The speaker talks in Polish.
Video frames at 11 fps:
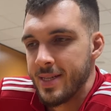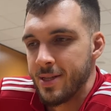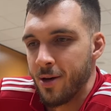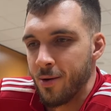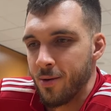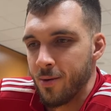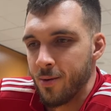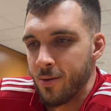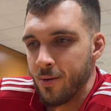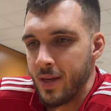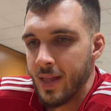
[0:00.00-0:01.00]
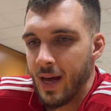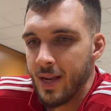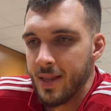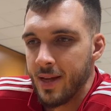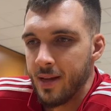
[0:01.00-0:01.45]
są
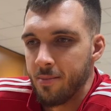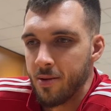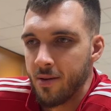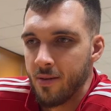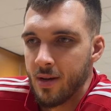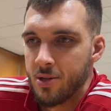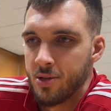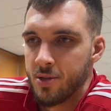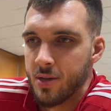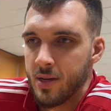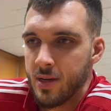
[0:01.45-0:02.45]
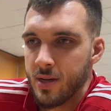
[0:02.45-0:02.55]
idealne, ponieważ, e,